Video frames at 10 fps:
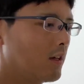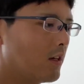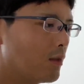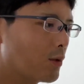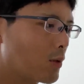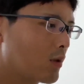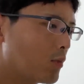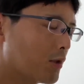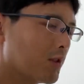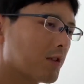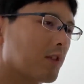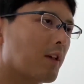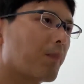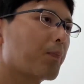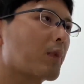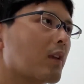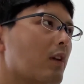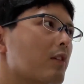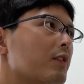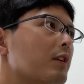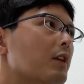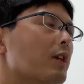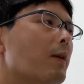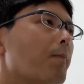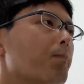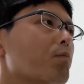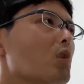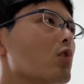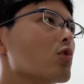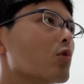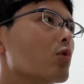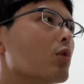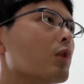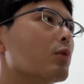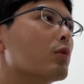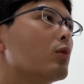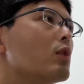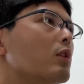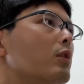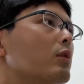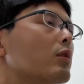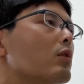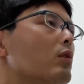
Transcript: えっ、ー、と、今日もですね、朝からちょっとあの動画の